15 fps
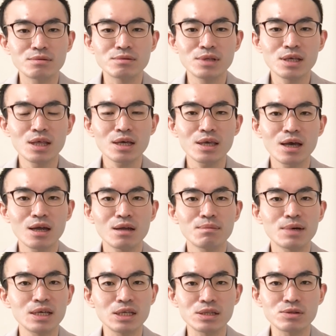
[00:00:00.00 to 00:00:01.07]
腕だけあれ
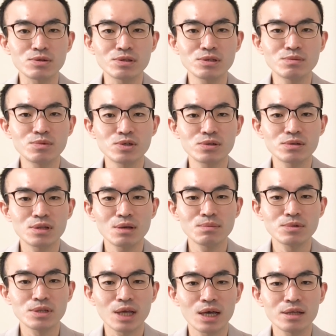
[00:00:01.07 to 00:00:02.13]
ばいいというもので
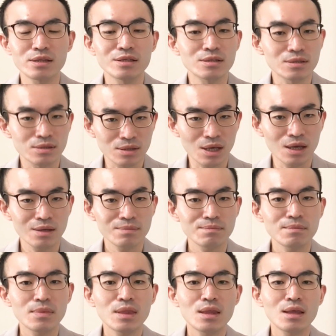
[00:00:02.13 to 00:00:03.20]
もないんですよね。
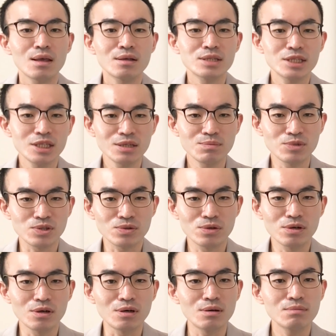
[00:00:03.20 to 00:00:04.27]
チーム
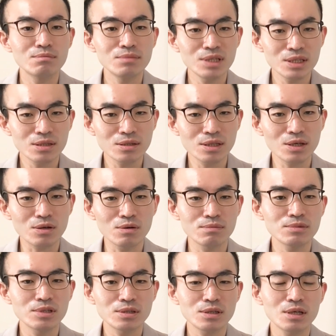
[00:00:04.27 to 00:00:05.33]
と密に
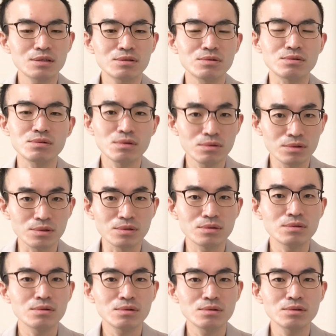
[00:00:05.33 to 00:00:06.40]
コミュニケーションを取る
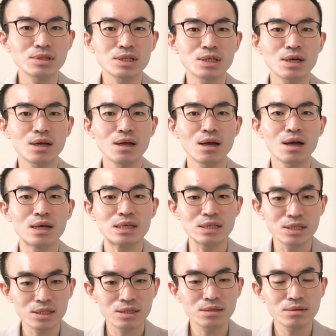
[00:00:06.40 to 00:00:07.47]
という力が
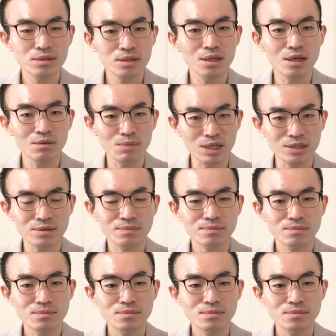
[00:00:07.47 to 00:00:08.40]
必須になります。